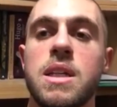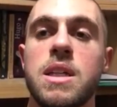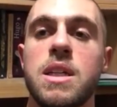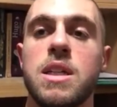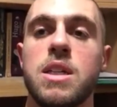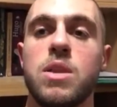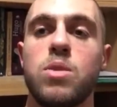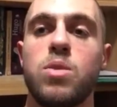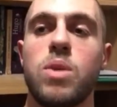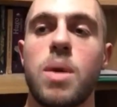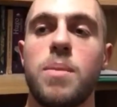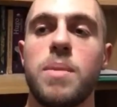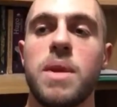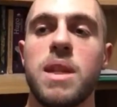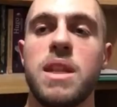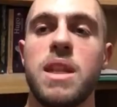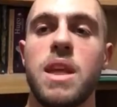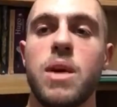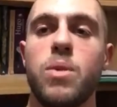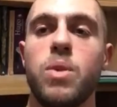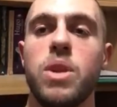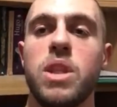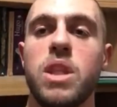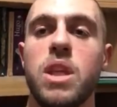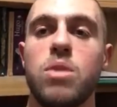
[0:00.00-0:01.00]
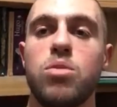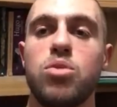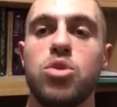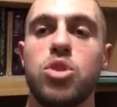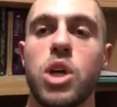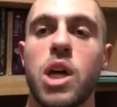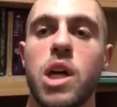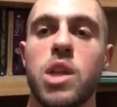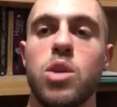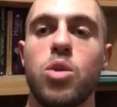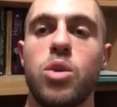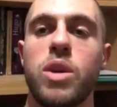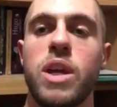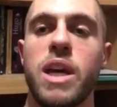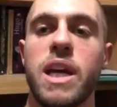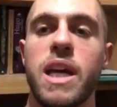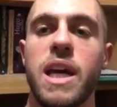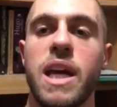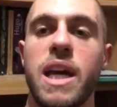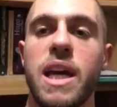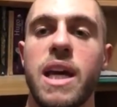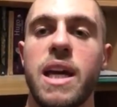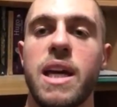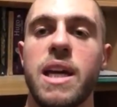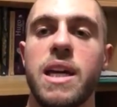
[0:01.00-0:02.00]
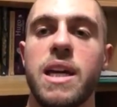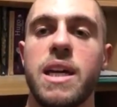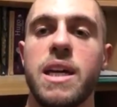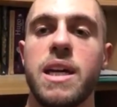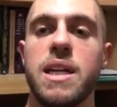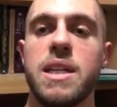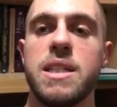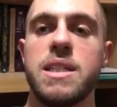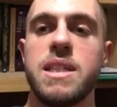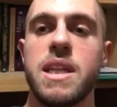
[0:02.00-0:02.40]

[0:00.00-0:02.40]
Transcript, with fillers: Sicuramente quindi è un giocatore che eh,